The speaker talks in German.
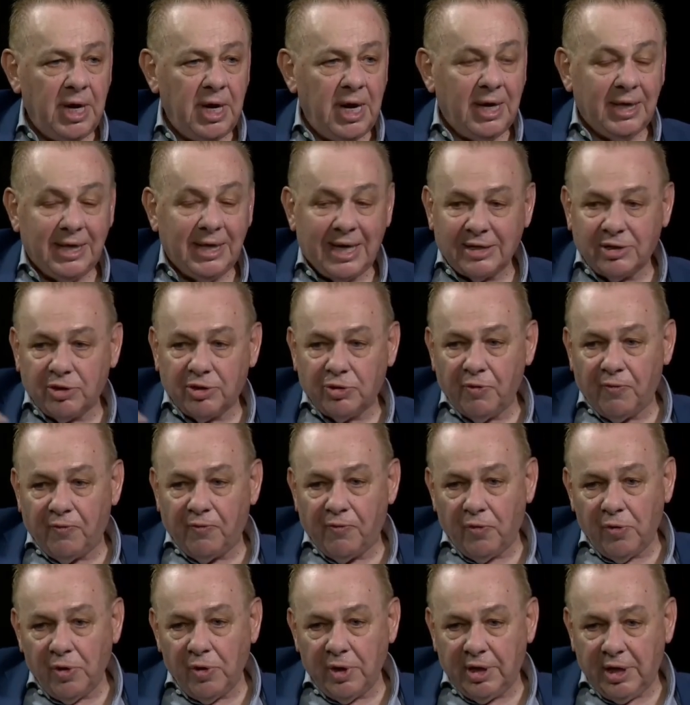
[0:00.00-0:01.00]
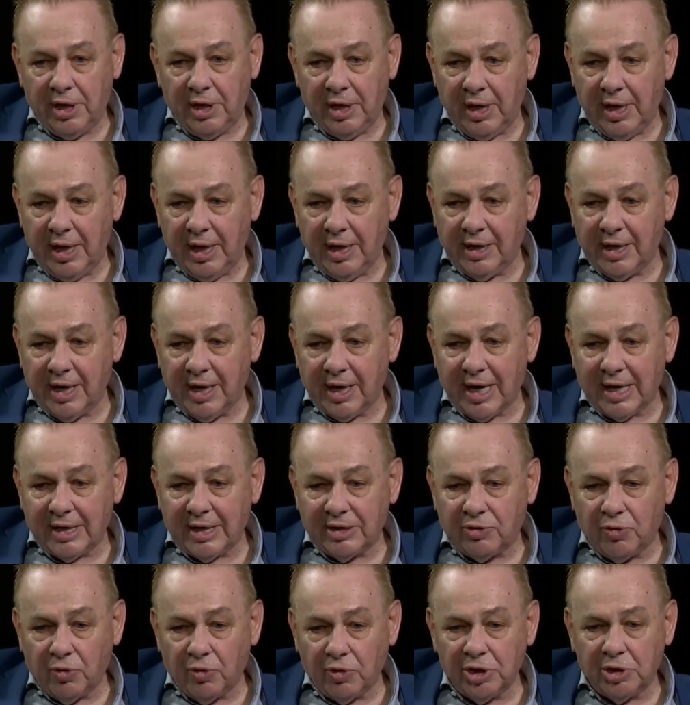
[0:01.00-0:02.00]
dass sowohl die
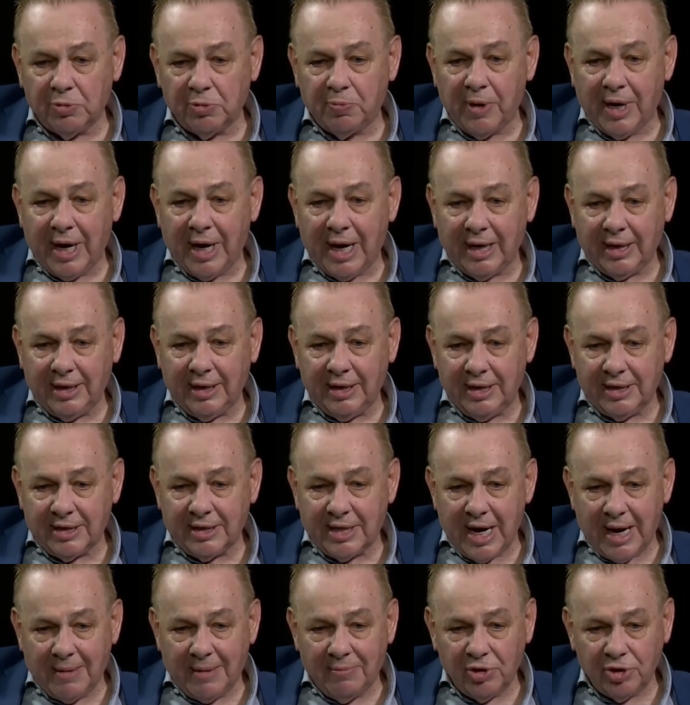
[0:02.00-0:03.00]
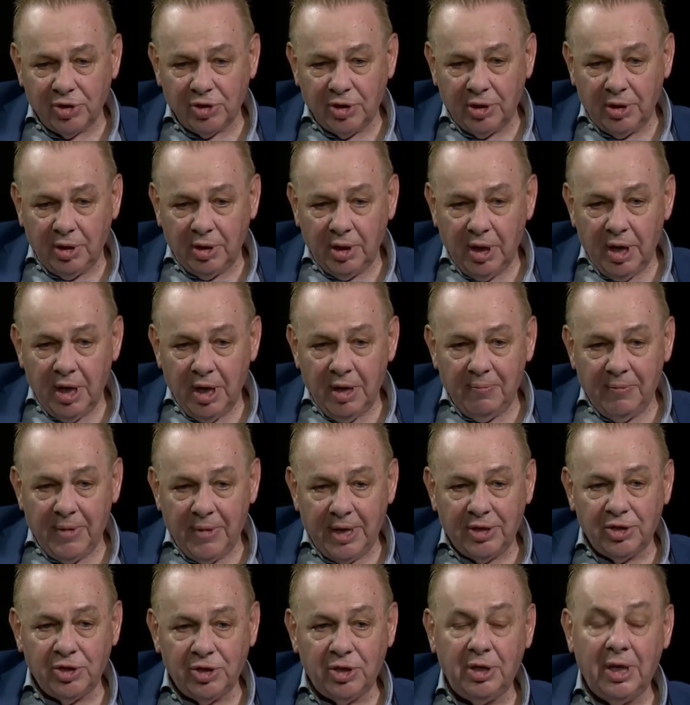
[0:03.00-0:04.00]
integrationsbereiten islamischen
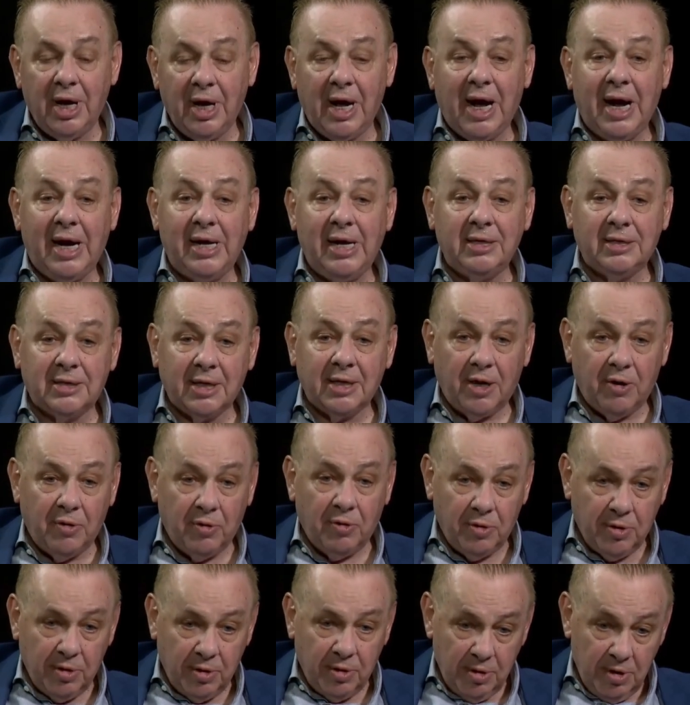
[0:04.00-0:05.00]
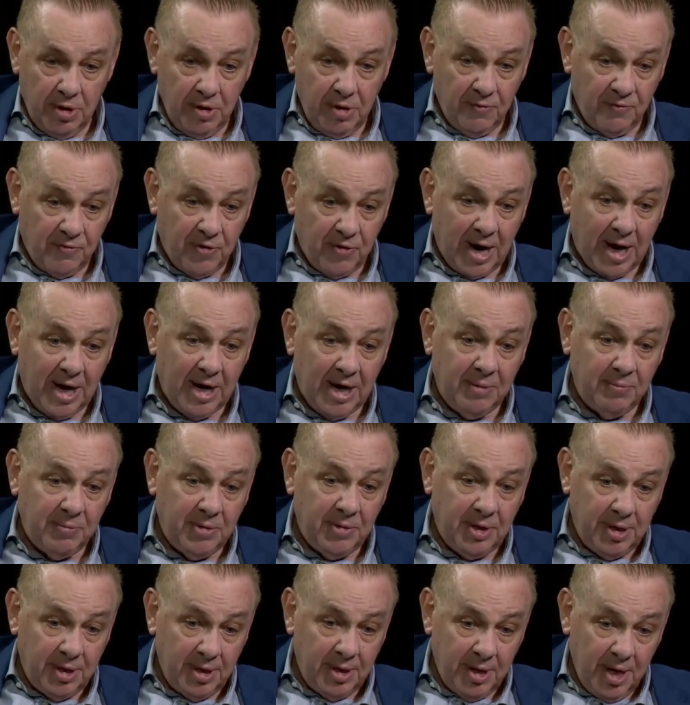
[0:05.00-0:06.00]
Menschen als auch vor allem
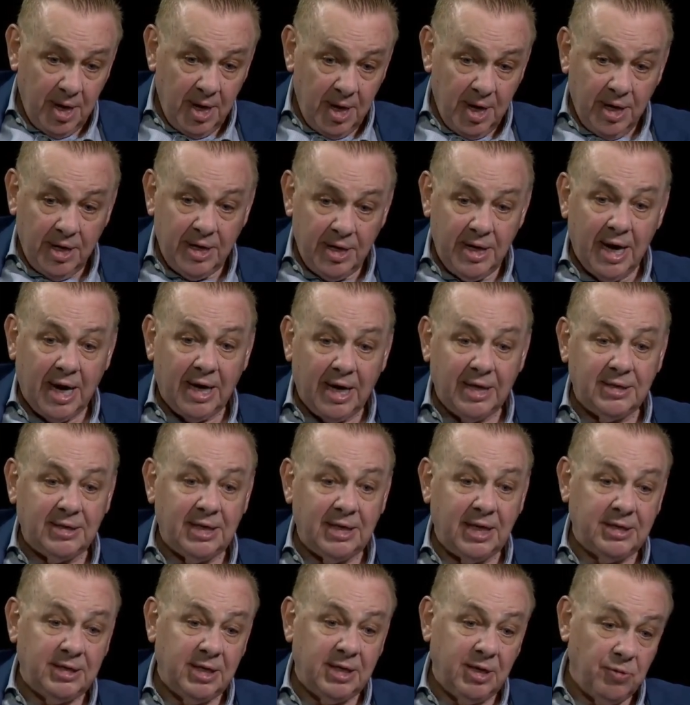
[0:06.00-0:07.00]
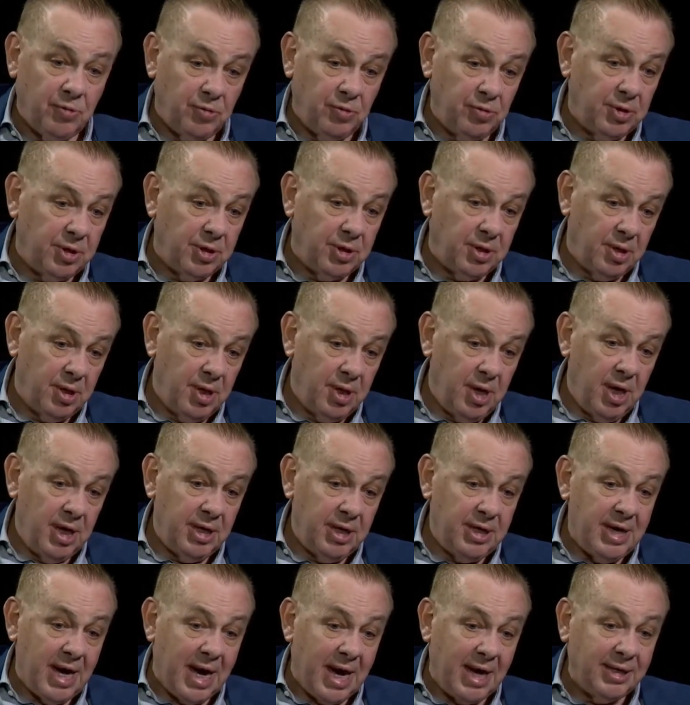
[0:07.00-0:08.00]
die hier ansässigen und
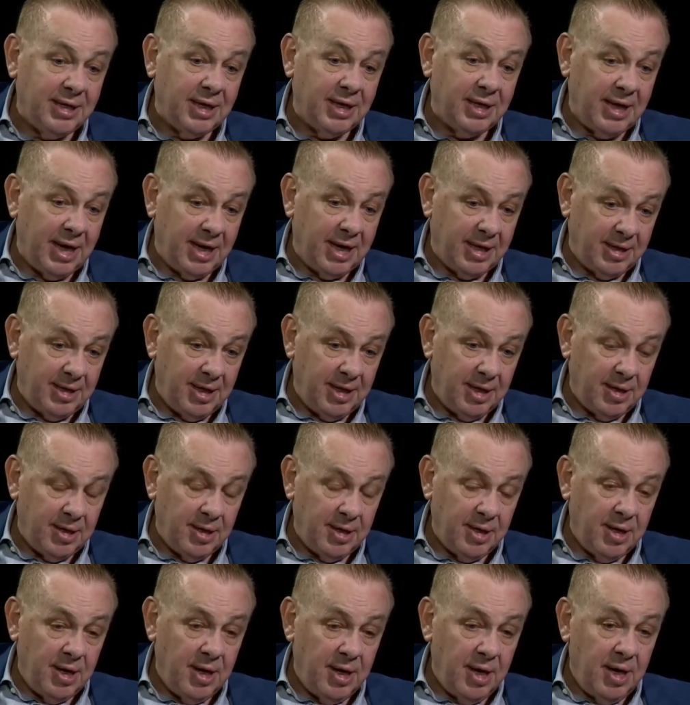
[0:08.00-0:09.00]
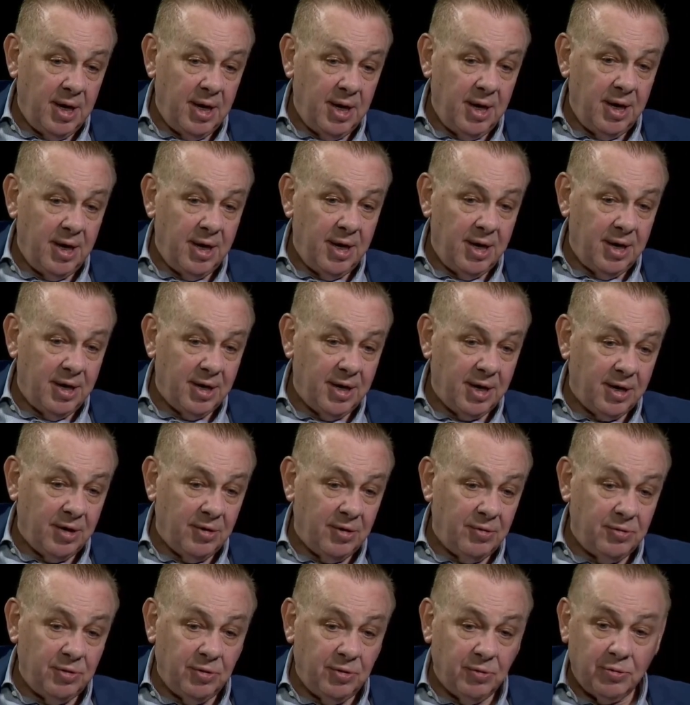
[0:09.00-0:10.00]
die anderen Ethnien äh,
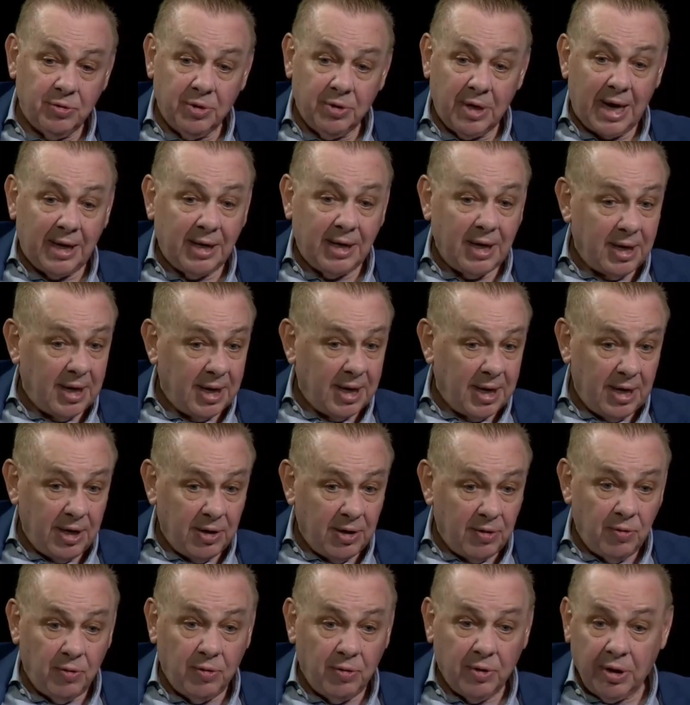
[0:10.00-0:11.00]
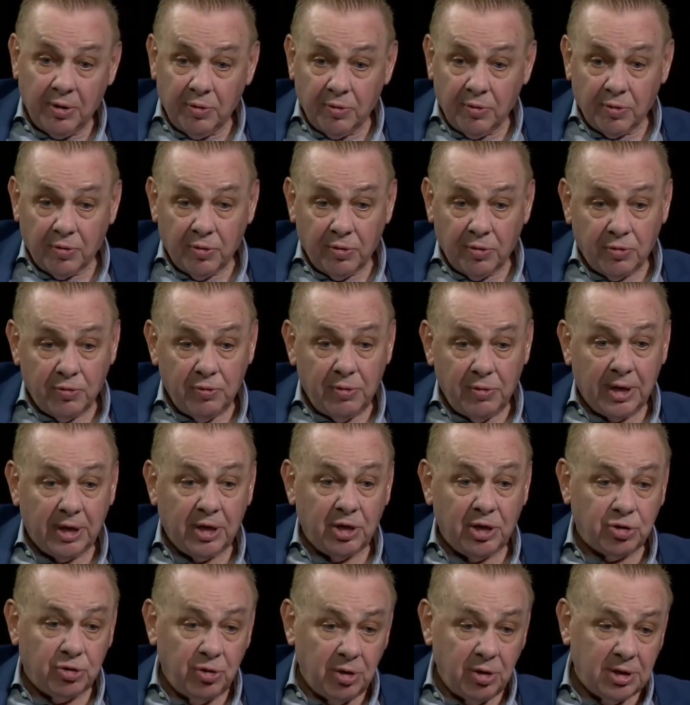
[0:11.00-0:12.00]
und, und anderen Religionen und Kulturen
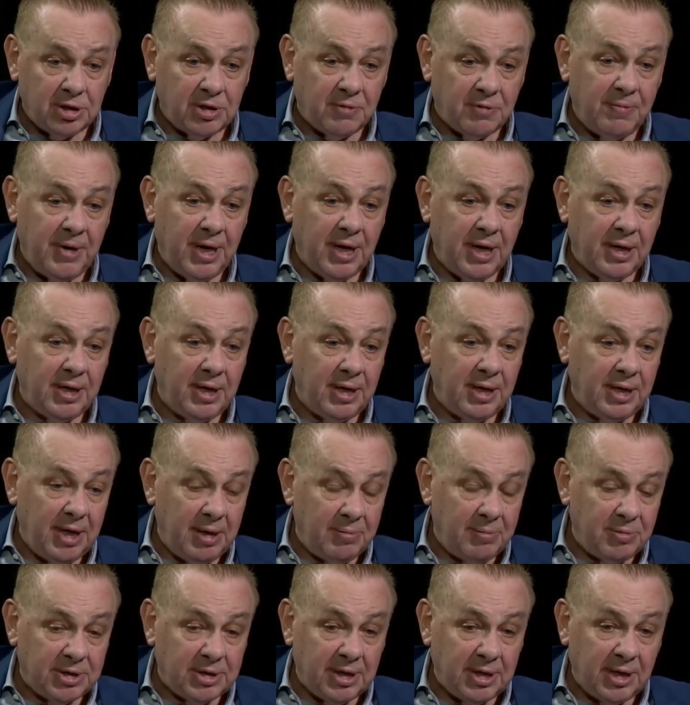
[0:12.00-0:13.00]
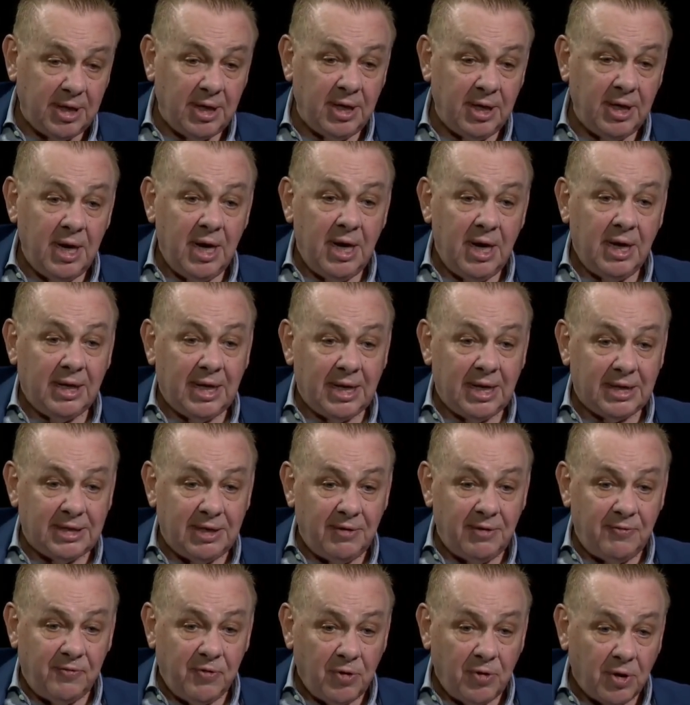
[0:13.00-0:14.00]
geschützt werden, in dem Sinne, dass
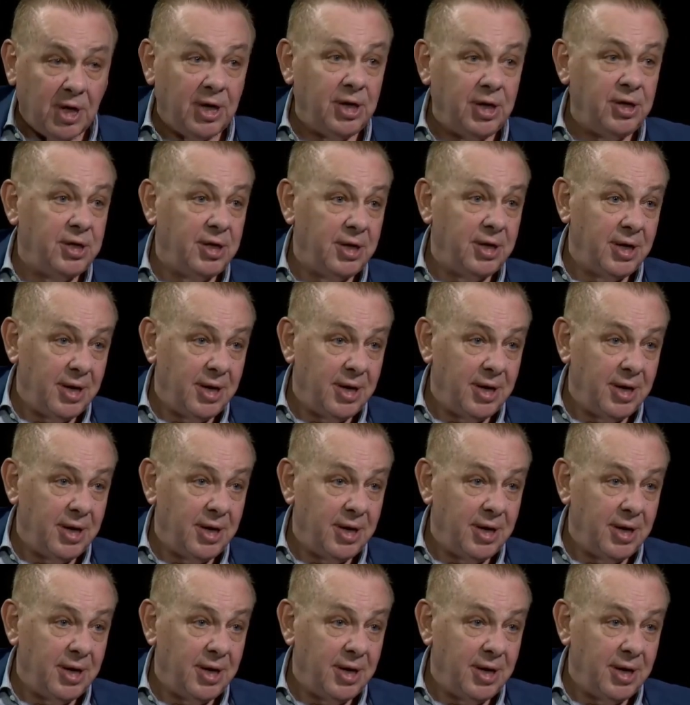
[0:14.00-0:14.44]
sie wirklich,